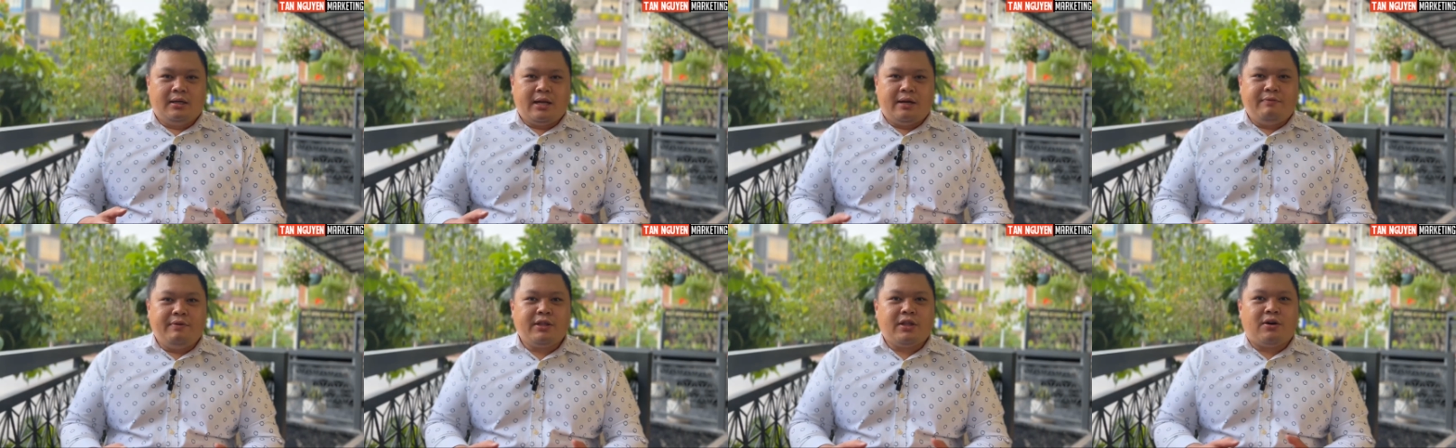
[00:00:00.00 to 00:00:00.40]

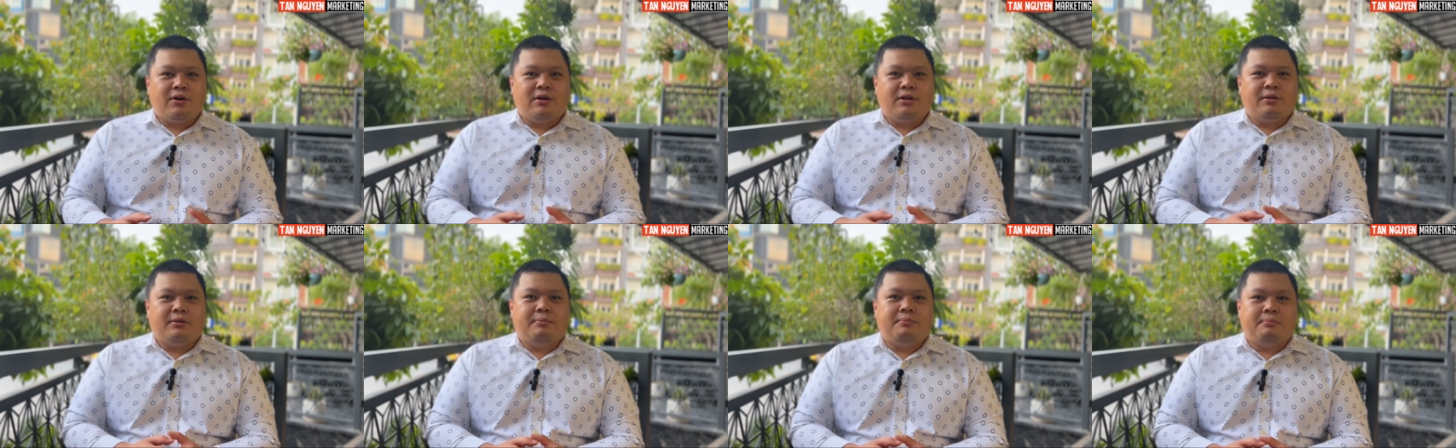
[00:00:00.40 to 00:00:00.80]
đến với
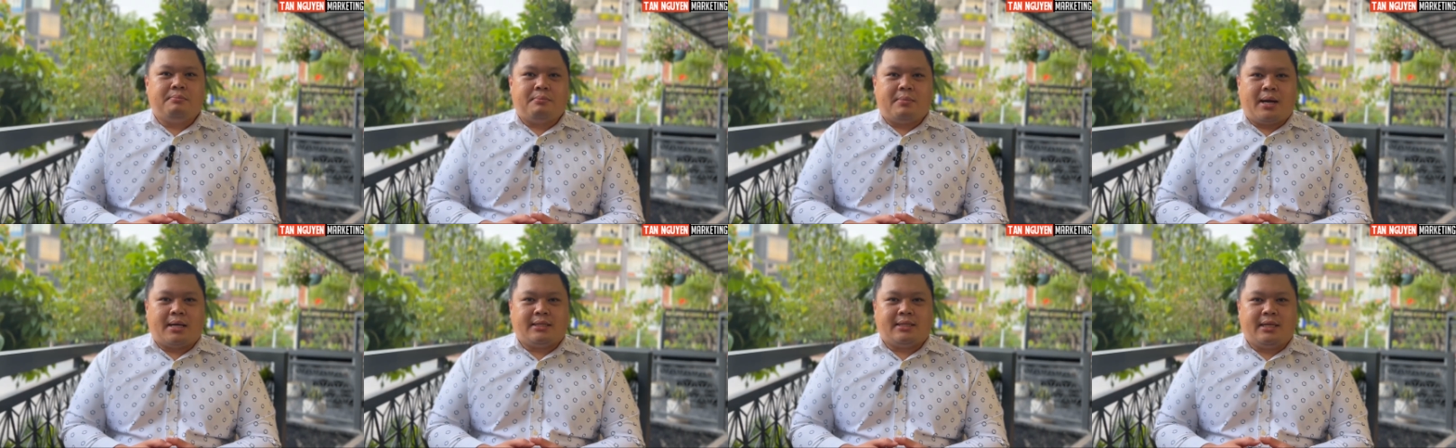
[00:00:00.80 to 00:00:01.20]
tôi
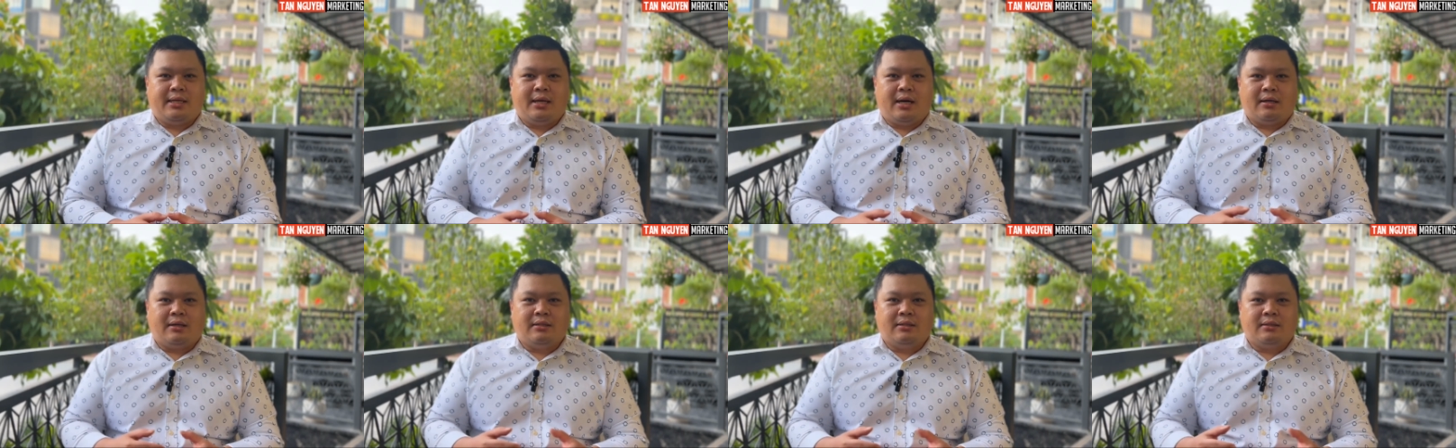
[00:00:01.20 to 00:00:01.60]
bạn sẽ
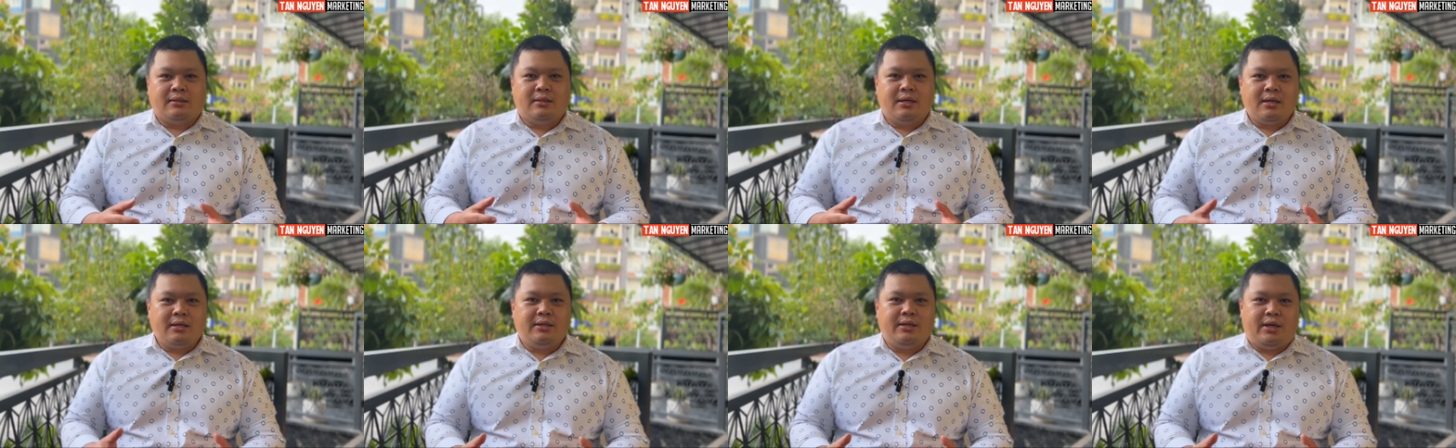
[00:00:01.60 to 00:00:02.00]
nhận được
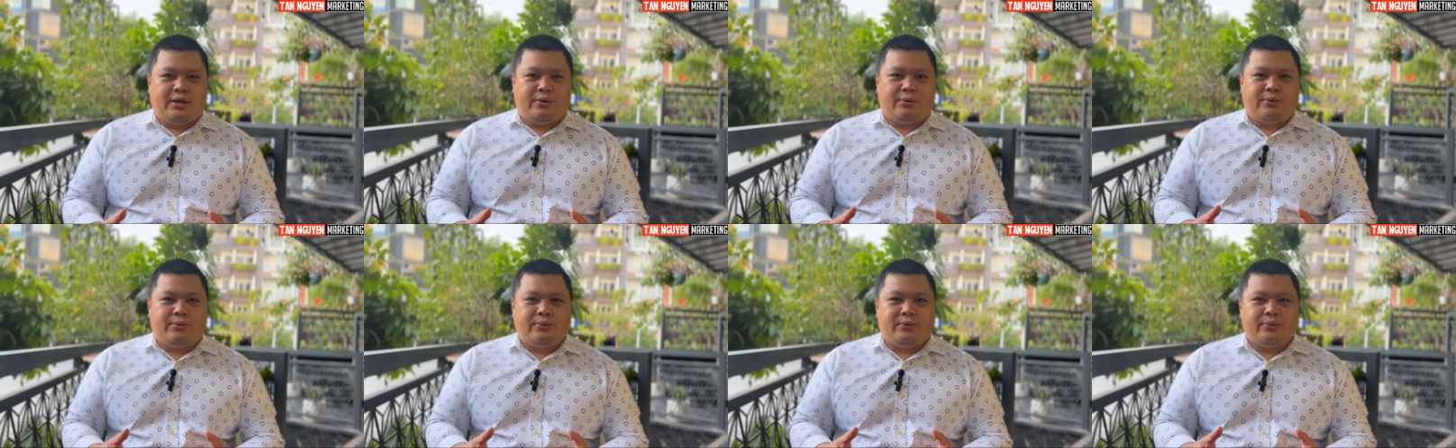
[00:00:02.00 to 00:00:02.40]
rất
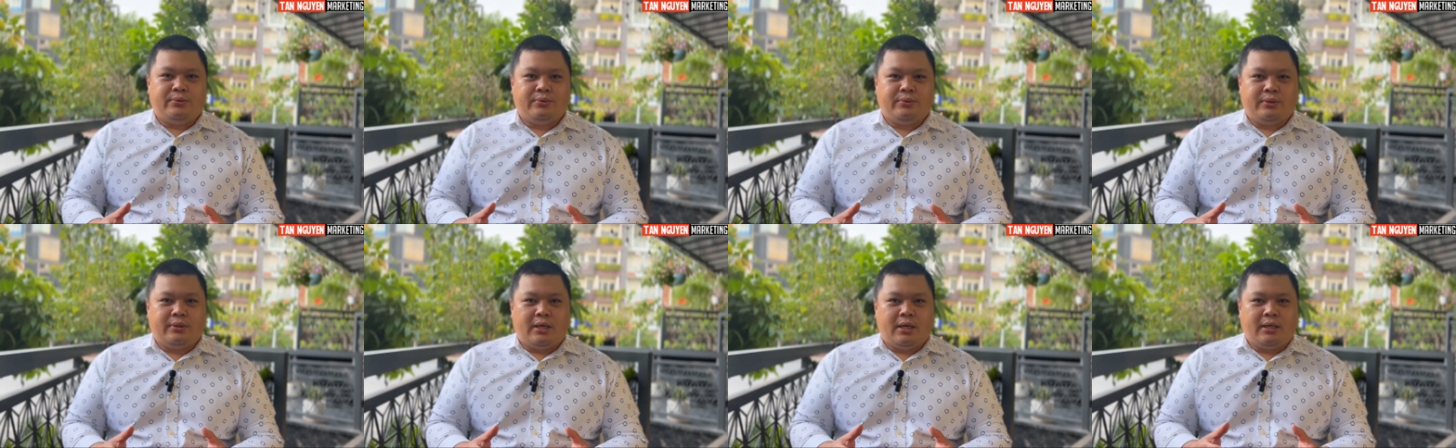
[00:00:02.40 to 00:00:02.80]
nhiều
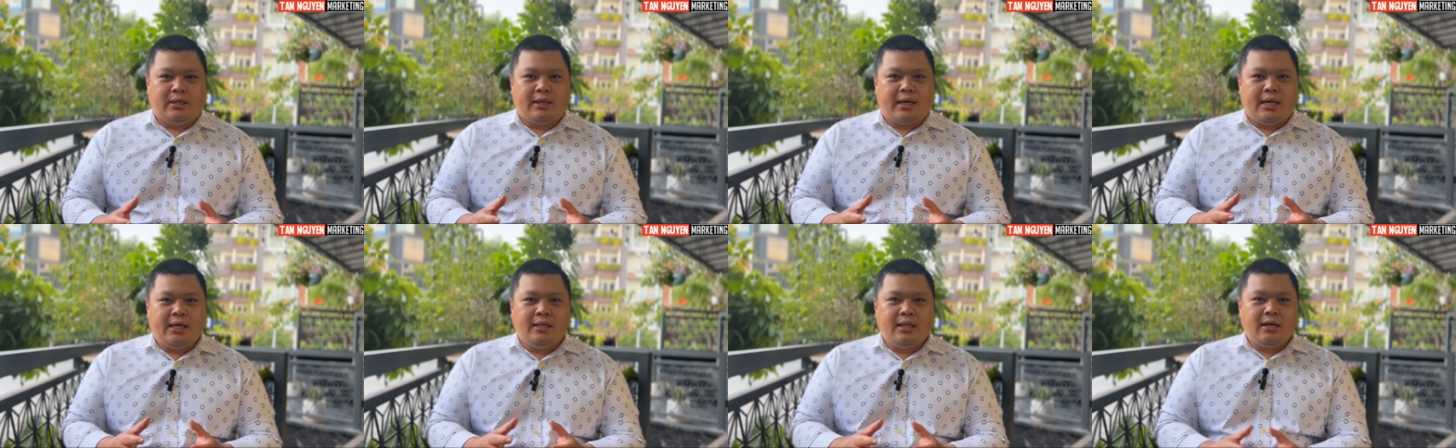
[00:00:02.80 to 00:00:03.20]
những
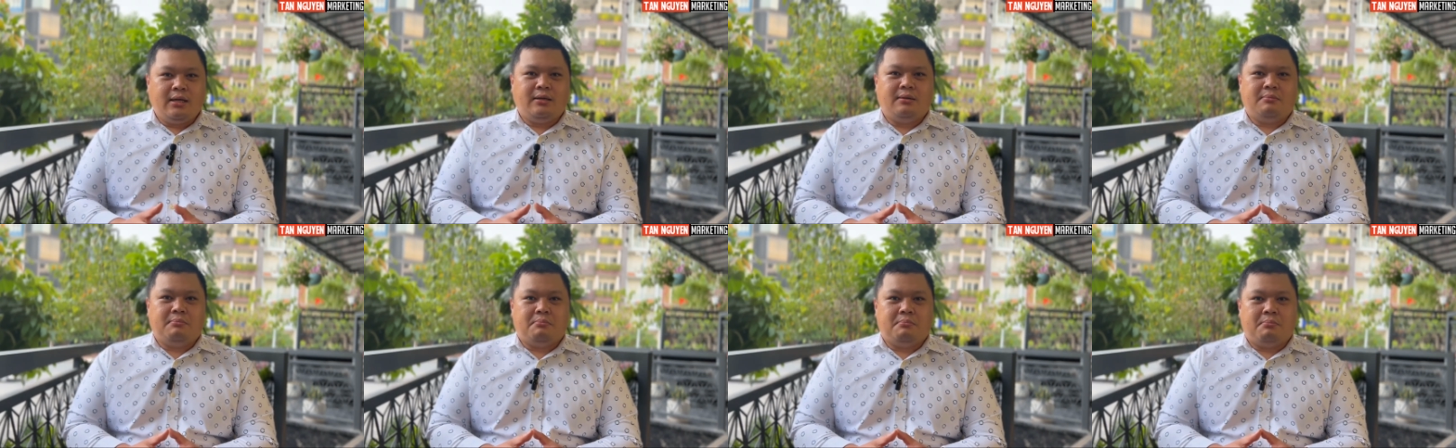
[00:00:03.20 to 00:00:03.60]
kiến thức
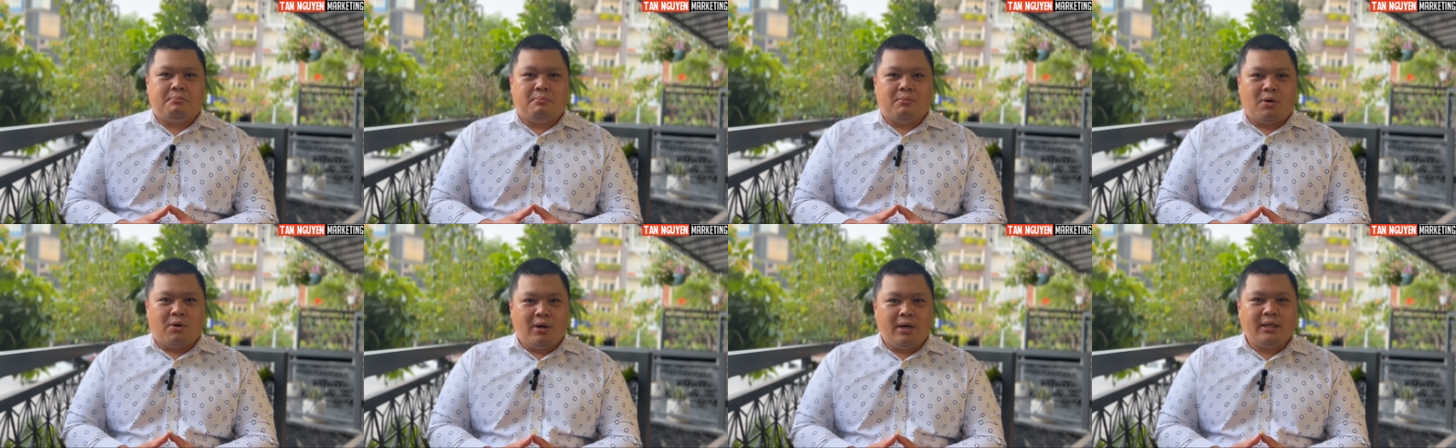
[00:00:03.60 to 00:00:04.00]

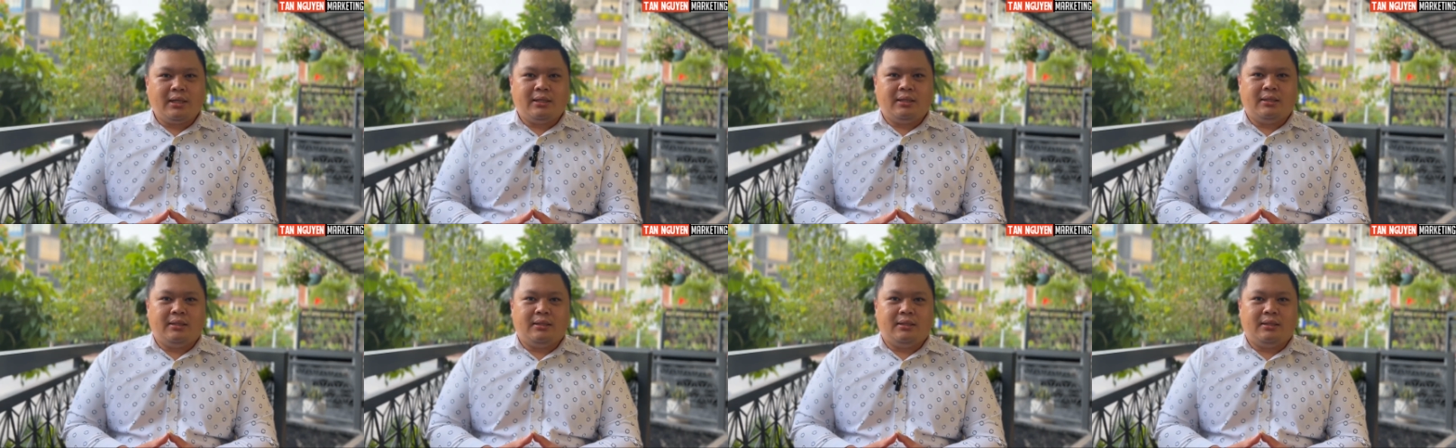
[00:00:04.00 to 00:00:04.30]
bổ ích